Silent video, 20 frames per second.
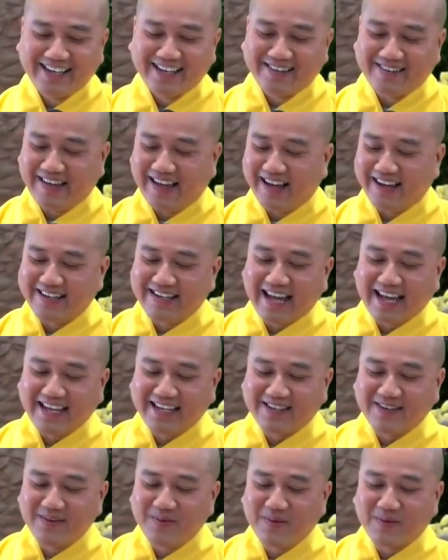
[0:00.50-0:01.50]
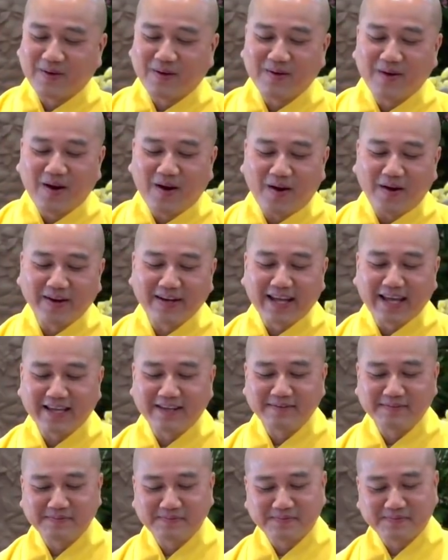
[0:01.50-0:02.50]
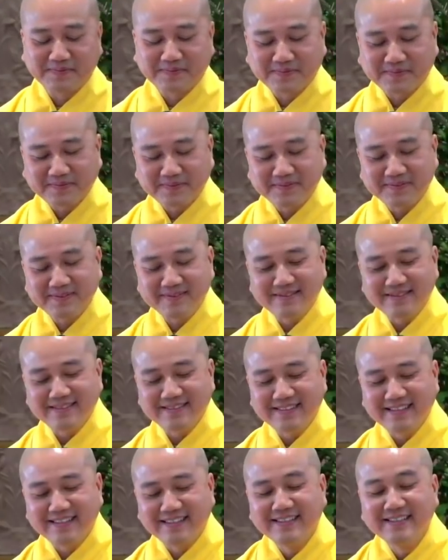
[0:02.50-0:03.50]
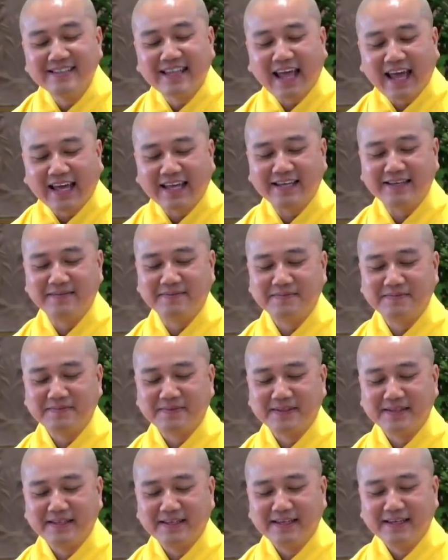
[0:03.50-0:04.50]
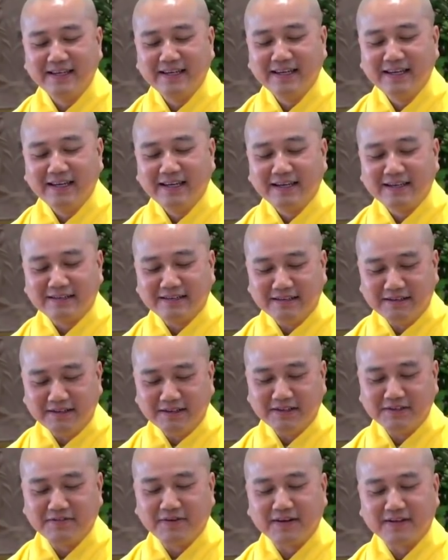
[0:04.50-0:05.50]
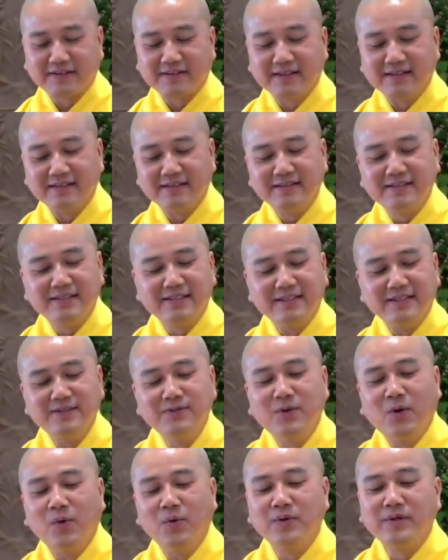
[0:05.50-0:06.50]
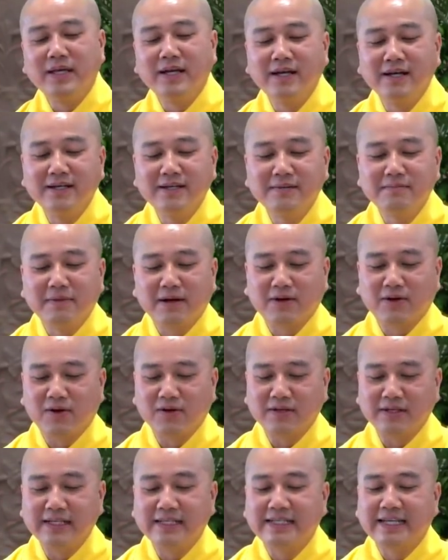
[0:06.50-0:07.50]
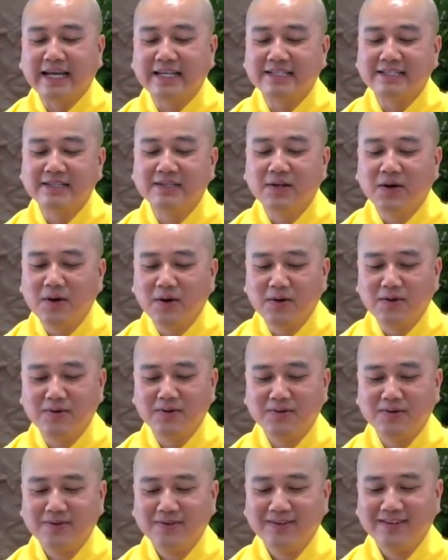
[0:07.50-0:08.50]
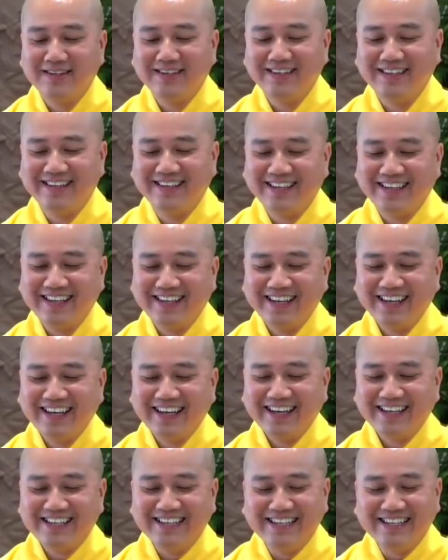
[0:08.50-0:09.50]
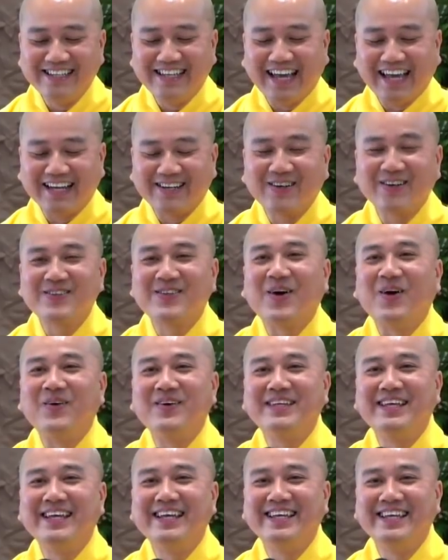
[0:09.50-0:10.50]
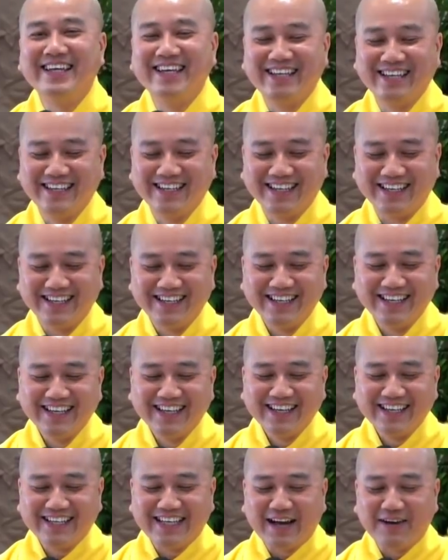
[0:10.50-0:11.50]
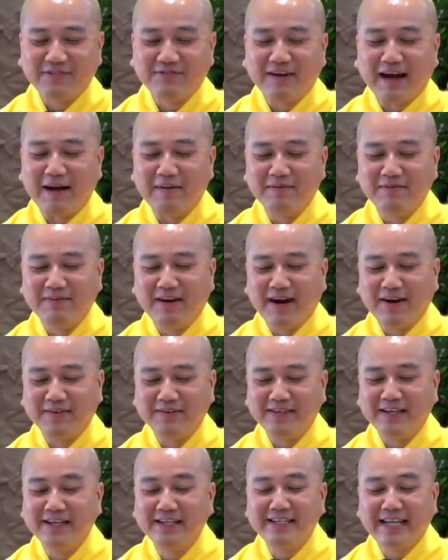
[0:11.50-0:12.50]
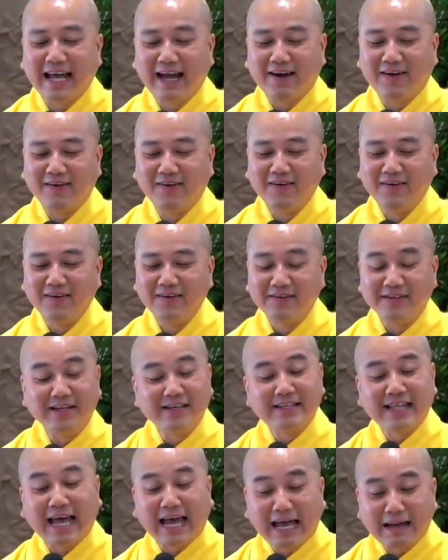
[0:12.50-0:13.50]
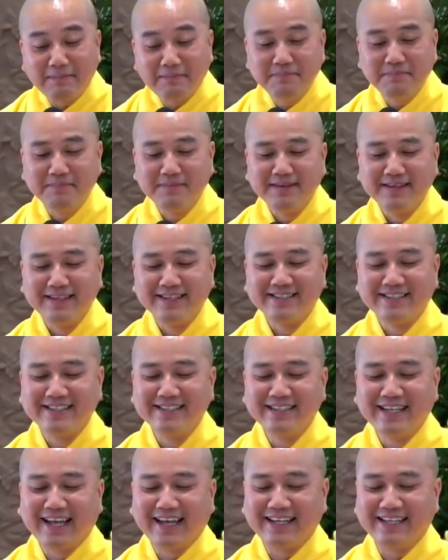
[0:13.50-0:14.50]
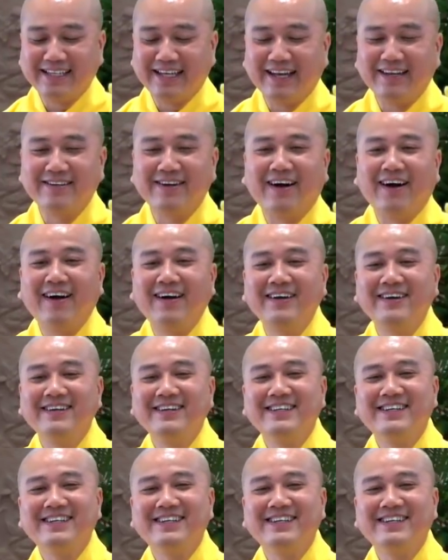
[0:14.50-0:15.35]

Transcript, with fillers: Bây giờ ở đây có một câu hỏi đây: thưa thầy, người Phật tử giữ ngũ giới mà còn đi casino, như vậy có tội gì và phạm vào giới nào? Giới tham, xin thầy giải rõ.